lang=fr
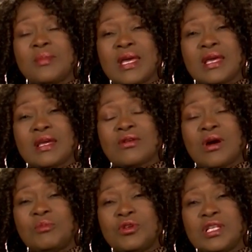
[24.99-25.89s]
Mais
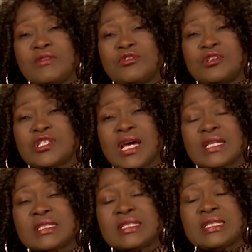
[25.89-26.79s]
comme le livre de
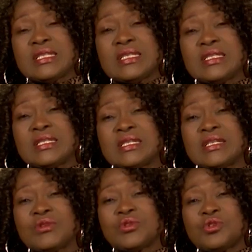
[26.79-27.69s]
Jacques dit,
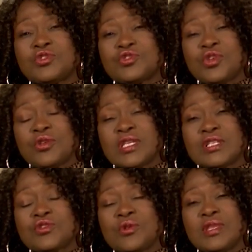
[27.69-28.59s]
que ceux
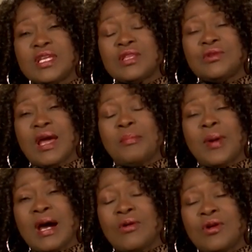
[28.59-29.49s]
qui sont nés de la
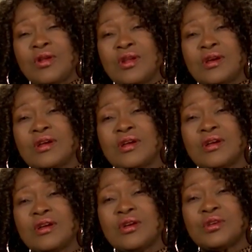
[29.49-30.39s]
parole
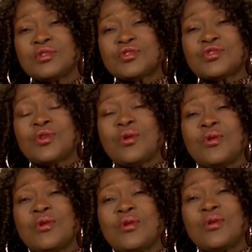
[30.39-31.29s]

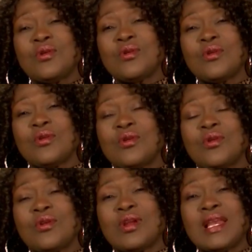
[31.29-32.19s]
sont
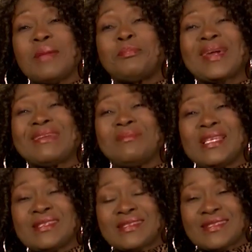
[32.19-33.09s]
les
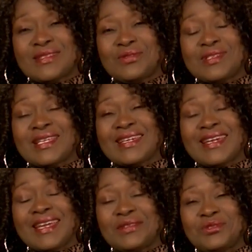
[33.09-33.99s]
prémices de ces
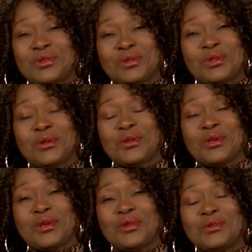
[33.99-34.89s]
créatures.
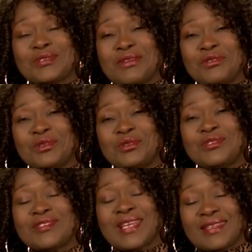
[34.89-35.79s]
Donc euh, nous avons
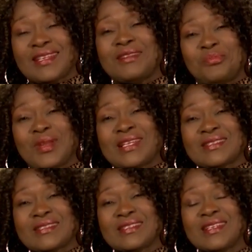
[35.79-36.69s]
une certaine
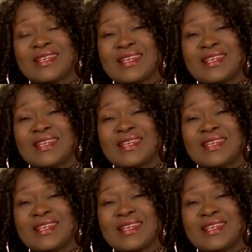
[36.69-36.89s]
place.